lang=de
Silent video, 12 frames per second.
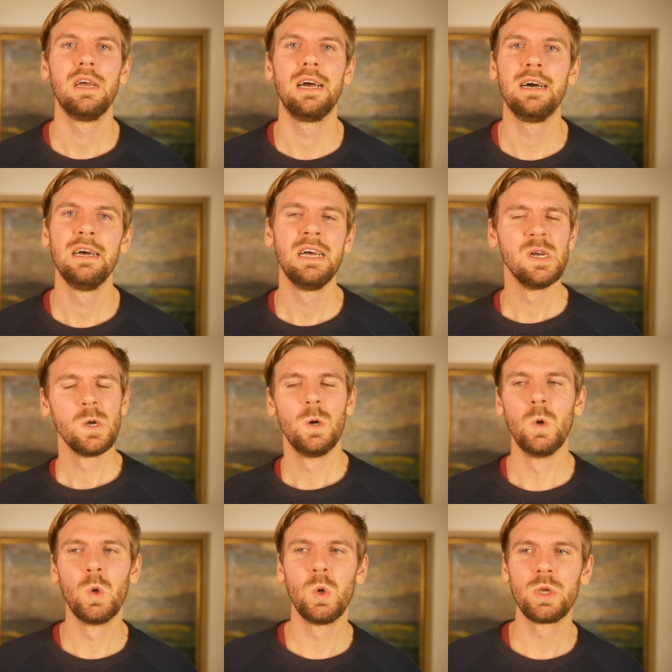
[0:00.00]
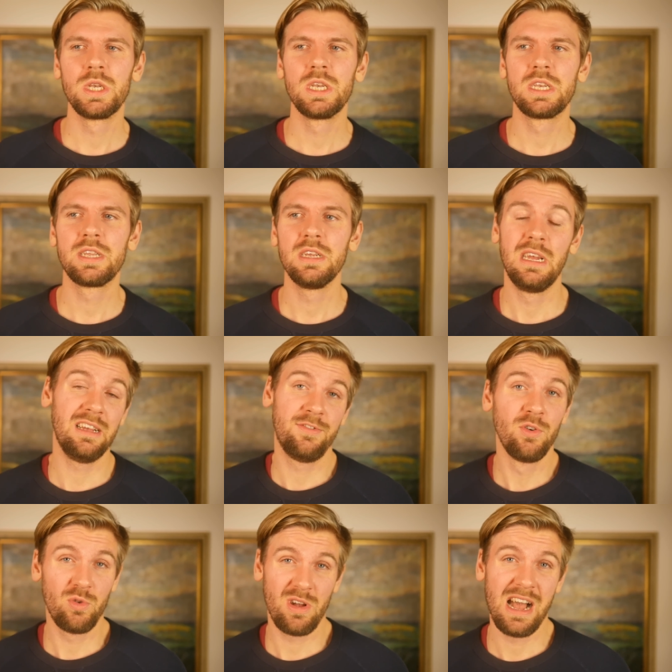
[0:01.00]
Ja? Und er ist
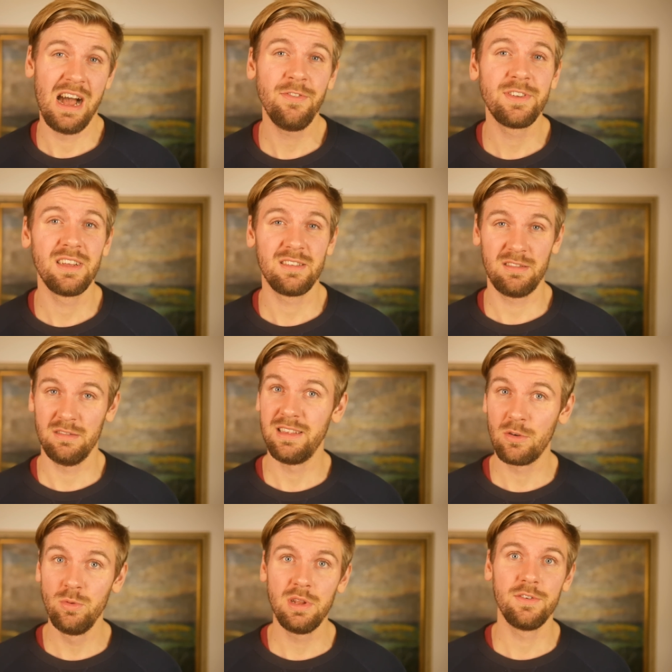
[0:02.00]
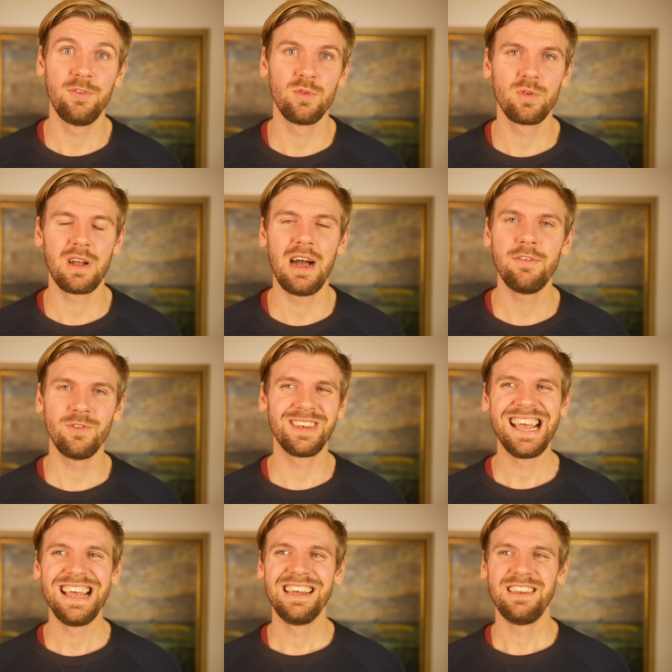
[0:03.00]
Fotograf, der ist sehr guter Fotograf und
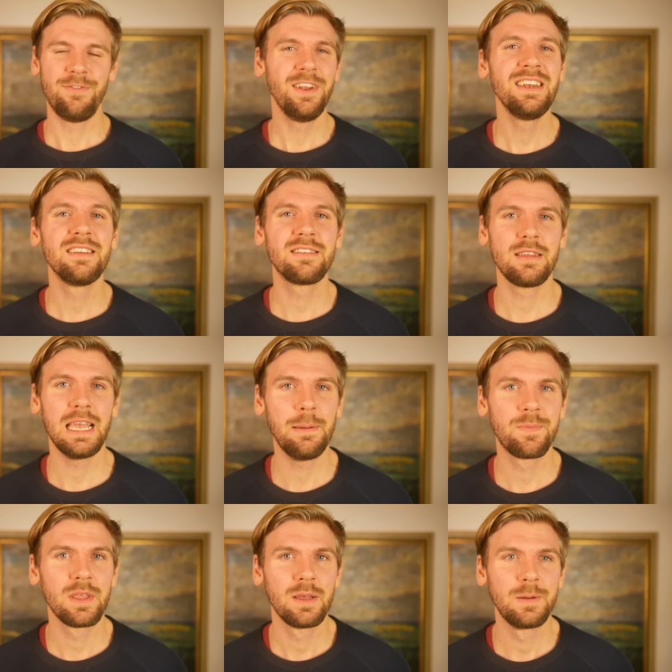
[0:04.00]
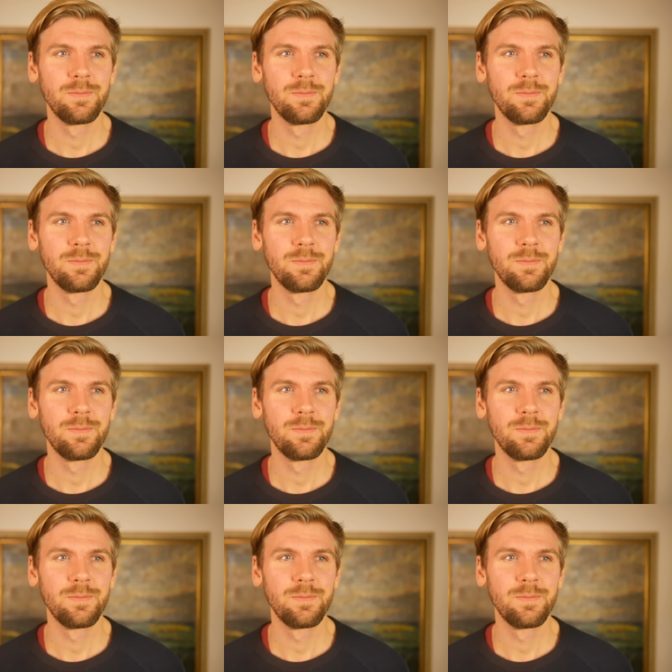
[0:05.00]
der findet es eben